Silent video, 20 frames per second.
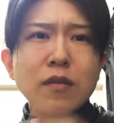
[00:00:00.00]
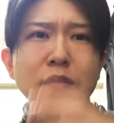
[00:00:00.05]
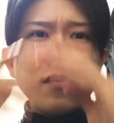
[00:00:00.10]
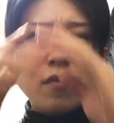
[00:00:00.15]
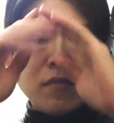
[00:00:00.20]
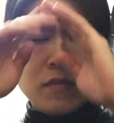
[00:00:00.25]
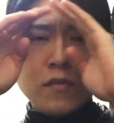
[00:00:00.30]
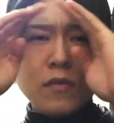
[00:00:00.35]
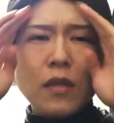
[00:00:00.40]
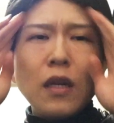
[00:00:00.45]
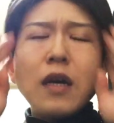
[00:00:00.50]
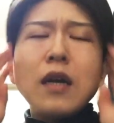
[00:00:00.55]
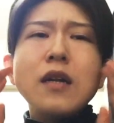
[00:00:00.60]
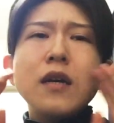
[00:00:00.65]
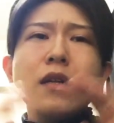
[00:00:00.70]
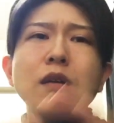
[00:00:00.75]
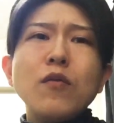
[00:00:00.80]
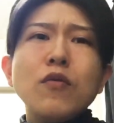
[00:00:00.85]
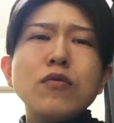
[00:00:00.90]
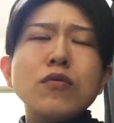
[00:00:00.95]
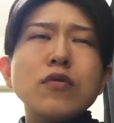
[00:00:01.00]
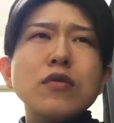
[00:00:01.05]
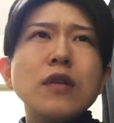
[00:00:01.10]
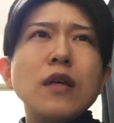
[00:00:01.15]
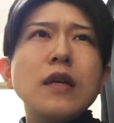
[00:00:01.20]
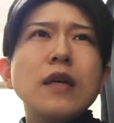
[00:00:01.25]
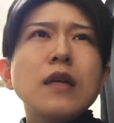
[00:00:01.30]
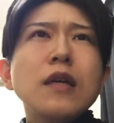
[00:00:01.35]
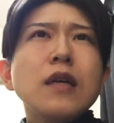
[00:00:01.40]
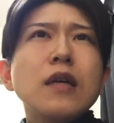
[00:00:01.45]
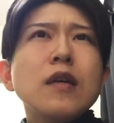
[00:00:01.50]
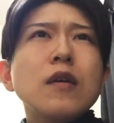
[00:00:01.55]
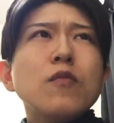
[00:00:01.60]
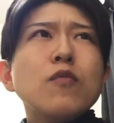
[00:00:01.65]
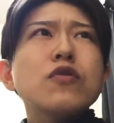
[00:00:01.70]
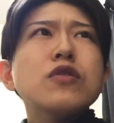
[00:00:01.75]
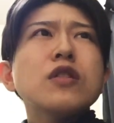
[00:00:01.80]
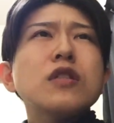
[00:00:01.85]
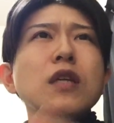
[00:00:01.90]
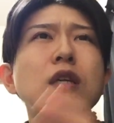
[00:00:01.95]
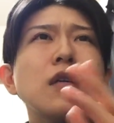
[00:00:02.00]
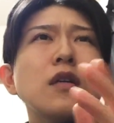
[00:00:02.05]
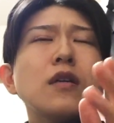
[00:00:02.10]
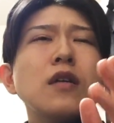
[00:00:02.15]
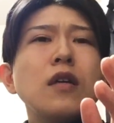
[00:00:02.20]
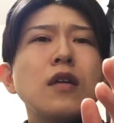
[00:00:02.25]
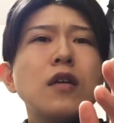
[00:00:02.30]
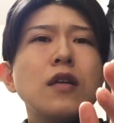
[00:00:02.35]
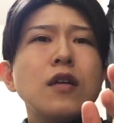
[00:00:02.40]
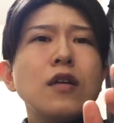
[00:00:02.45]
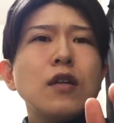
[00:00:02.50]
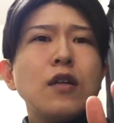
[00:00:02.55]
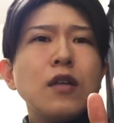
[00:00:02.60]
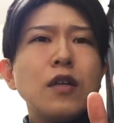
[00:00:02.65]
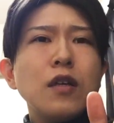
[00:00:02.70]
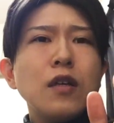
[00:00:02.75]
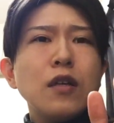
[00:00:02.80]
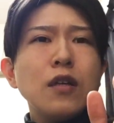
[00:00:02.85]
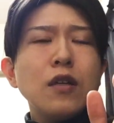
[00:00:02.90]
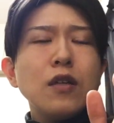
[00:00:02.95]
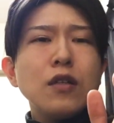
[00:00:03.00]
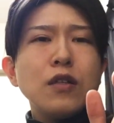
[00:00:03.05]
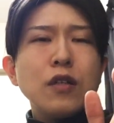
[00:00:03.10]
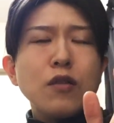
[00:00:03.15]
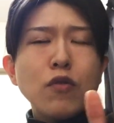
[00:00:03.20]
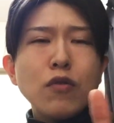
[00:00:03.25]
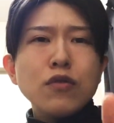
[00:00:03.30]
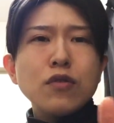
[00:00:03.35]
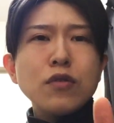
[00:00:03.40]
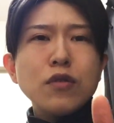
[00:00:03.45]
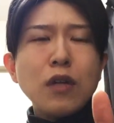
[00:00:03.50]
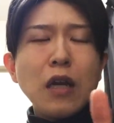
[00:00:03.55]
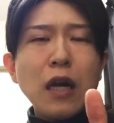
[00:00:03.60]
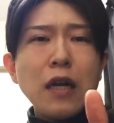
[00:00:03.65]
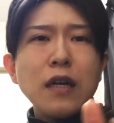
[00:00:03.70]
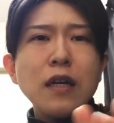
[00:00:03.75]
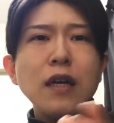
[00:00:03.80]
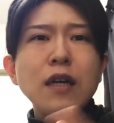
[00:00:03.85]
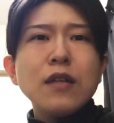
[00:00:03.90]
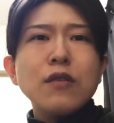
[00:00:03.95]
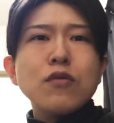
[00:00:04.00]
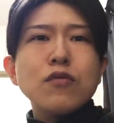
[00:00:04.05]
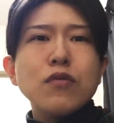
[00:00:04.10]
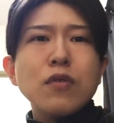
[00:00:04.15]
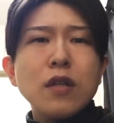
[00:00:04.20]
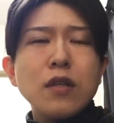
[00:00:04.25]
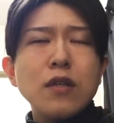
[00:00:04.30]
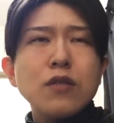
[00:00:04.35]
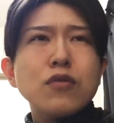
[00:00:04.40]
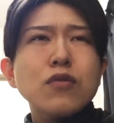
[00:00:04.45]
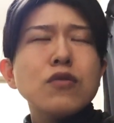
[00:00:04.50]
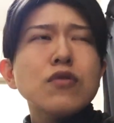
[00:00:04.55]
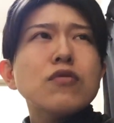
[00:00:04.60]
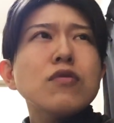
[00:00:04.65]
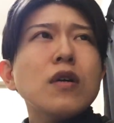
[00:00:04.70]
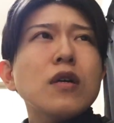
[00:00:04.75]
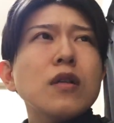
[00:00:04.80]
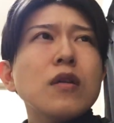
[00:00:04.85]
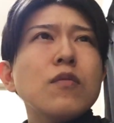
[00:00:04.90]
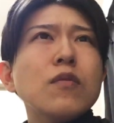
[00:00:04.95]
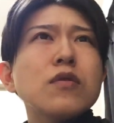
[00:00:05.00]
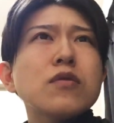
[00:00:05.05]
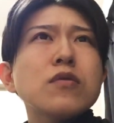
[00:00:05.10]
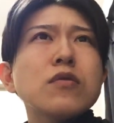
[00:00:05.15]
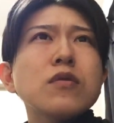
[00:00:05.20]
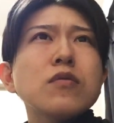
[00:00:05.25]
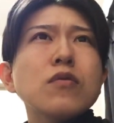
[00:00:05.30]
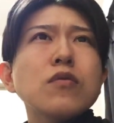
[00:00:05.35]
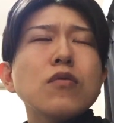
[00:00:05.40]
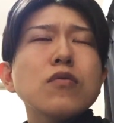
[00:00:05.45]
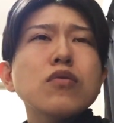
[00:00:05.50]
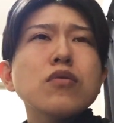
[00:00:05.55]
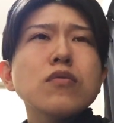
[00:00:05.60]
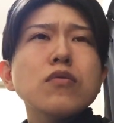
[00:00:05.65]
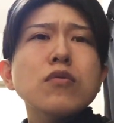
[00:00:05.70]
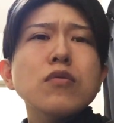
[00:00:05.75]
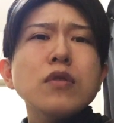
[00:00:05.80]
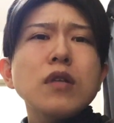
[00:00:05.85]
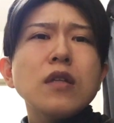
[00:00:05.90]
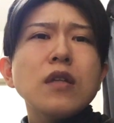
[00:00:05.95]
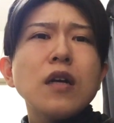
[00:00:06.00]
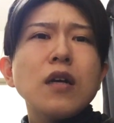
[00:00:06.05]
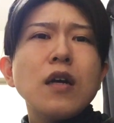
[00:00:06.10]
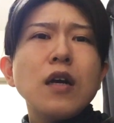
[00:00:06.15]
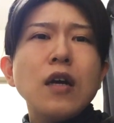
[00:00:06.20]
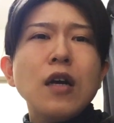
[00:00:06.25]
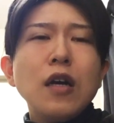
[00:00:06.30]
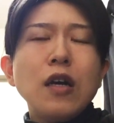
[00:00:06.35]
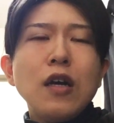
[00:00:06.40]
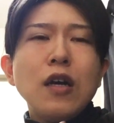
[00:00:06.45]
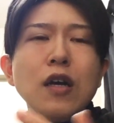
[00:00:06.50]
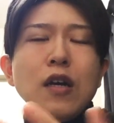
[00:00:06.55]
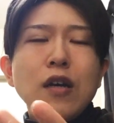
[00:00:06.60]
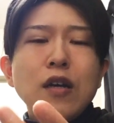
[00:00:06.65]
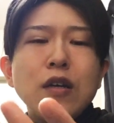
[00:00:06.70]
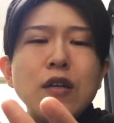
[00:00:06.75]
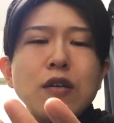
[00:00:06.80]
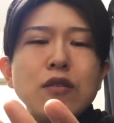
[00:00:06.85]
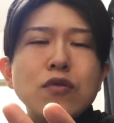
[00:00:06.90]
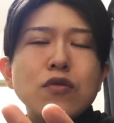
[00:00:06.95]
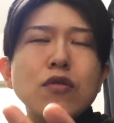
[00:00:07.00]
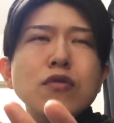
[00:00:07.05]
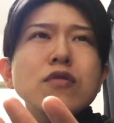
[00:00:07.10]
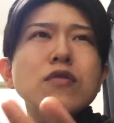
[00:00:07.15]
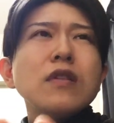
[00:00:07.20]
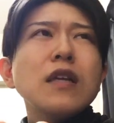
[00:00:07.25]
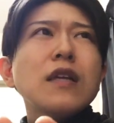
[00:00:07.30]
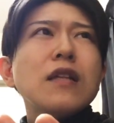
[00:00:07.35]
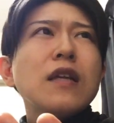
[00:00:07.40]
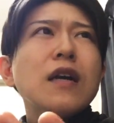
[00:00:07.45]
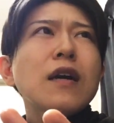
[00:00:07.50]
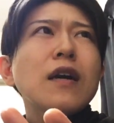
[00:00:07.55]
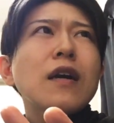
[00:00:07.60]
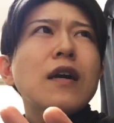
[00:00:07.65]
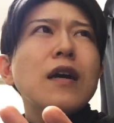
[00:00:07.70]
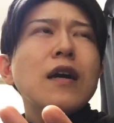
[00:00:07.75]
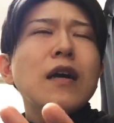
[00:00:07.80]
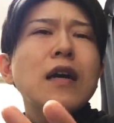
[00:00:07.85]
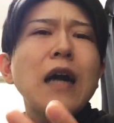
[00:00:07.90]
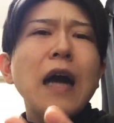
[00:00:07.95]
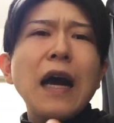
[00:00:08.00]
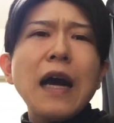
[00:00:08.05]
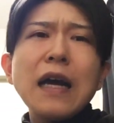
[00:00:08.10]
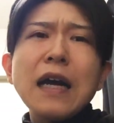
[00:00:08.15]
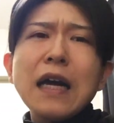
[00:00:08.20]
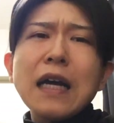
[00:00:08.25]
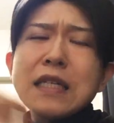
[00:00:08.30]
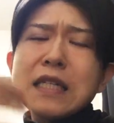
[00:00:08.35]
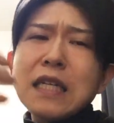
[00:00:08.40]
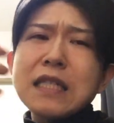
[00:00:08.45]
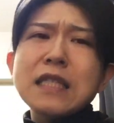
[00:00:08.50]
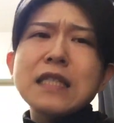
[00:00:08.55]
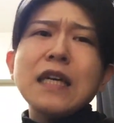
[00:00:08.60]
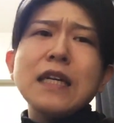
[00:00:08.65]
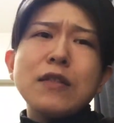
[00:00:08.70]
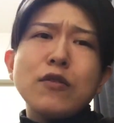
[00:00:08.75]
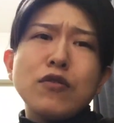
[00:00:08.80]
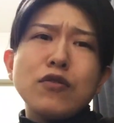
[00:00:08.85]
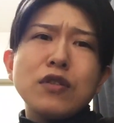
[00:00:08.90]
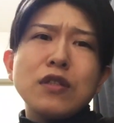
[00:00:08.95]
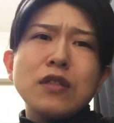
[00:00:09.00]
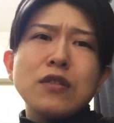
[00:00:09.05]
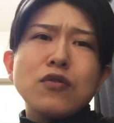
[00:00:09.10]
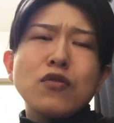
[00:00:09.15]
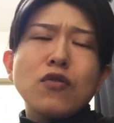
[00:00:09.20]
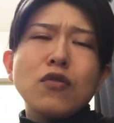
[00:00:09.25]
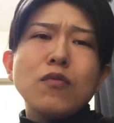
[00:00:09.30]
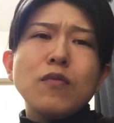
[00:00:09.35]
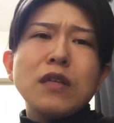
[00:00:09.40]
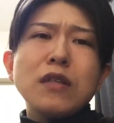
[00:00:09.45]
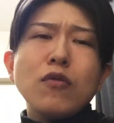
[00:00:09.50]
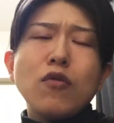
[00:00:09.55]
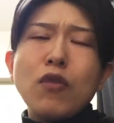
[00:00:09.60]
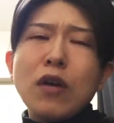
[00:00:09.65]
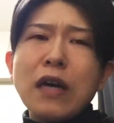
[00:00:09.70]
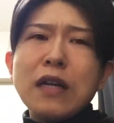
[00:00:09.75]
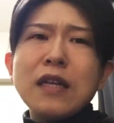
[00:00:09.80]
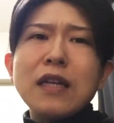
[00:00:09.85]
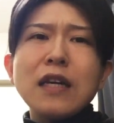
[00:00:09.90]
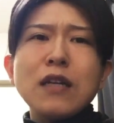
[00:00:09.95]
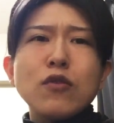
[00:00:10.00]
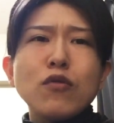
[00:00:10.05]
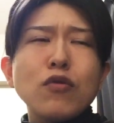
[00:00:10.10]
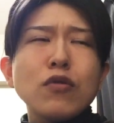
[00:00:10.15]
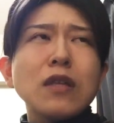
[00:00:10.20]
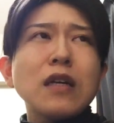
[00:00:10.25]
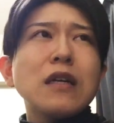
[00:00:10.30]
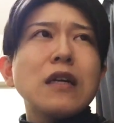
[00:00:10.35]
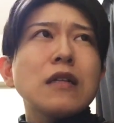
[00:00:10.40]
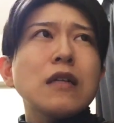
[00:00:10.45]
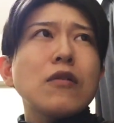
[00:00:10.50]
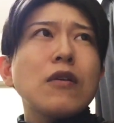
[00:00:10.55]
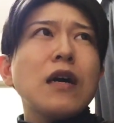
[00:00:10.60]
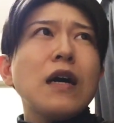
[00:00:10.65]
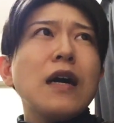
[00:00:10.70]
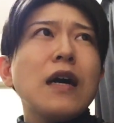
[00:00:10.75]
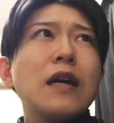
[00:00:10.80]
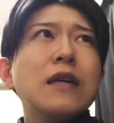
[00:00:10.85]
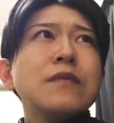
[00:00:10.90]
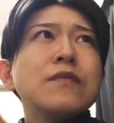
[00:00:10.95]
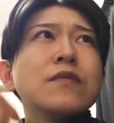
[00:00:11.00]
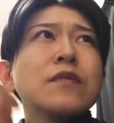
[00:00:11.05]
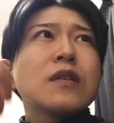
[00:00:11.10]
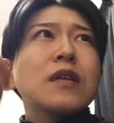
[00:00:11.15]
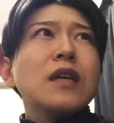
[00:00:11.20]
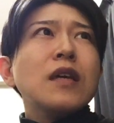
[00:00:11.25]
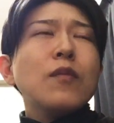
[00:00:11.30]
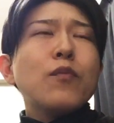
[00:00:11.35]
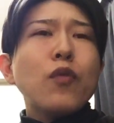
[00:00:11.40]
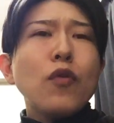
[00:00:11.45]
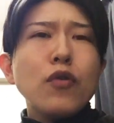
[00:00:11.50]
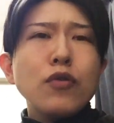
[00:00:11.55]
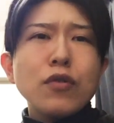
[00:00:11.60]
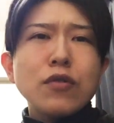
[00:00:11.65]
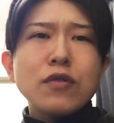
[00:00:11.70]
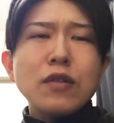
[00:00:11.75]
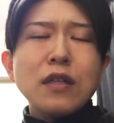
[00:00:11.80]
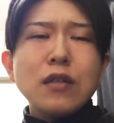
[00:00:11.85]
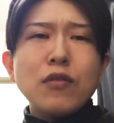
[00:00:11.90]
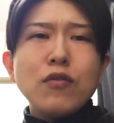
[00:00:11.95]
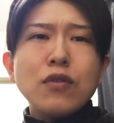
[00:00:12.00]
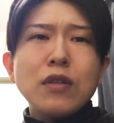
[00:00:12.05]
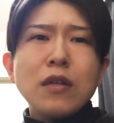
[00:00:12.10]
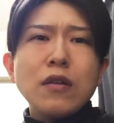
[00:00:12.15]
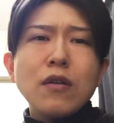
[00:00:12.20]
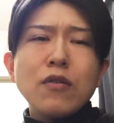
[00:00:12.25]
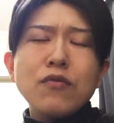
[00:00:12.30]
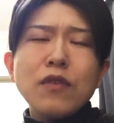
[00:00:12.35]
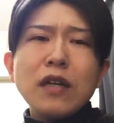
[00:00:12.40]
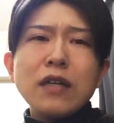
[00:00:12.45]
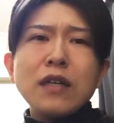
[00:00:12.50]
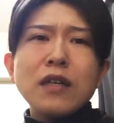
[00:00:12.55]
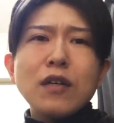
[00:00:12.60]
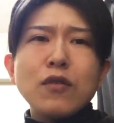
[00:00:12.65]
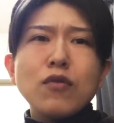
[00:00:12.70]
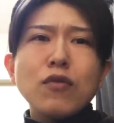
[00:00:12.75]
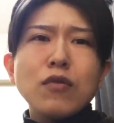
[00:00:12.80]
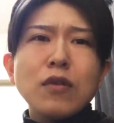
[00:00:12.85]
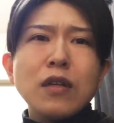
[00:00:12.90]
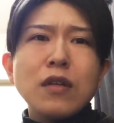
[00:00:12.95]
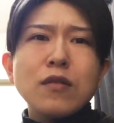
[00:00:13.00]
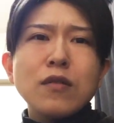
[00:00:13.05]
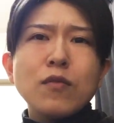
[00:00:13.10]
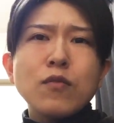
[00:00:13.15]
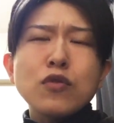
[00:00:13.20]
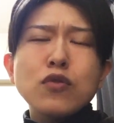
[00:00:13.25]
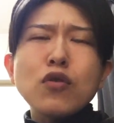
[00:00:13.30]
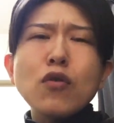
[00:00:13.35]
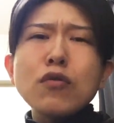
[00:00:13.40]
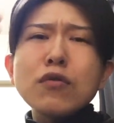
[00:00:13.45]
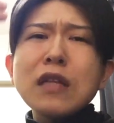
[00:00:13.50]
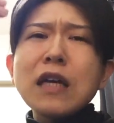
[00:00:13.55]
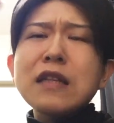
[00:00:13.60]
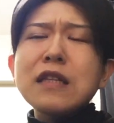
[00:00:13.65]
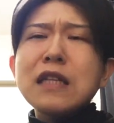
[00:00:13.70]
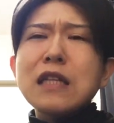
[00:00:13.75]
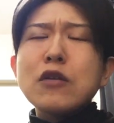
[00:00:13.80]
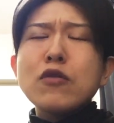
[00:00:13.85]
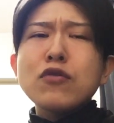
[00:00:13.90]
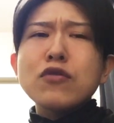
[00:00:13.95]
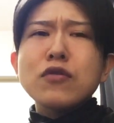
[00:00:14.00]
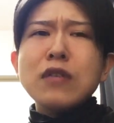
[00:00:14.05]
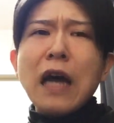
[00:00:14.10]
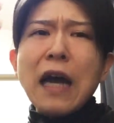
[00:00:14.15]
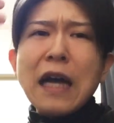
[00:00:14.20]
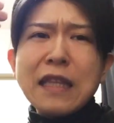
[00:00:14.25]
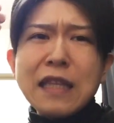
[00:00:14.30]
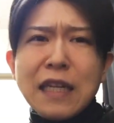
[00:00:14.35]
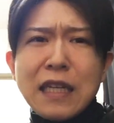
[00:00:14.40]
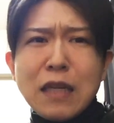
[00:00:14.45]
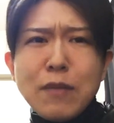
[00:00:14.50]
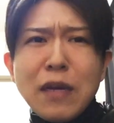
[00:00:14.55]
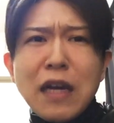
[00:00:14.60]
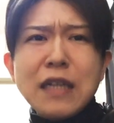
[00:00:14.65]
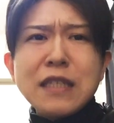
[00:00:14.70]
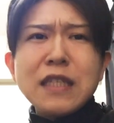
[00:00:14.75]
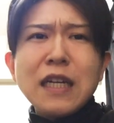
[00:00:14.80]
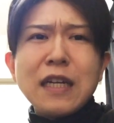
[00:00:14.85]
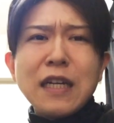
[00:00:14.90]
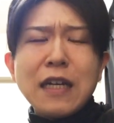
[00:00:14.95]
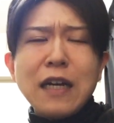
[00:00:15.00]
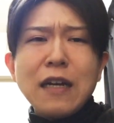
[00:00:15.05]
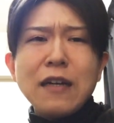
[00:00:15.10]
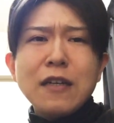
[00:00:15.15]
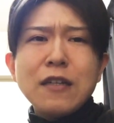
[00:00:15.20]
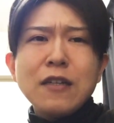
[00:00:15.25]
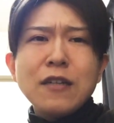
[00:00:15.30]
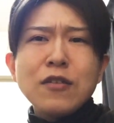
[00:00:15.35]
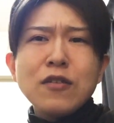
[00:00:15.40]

うん、だからね、本当にね、もしね、えー、離婚考えてるとかね、そういう人はね、別に、本当ね、なんか、そういうね、なんか、悪化させないでほしい。そこまでお金がどうたらとか、えー、暴力がどうたらとか、浮気がどうたらでも、そんなんで離婚するの当たり前じゃんか。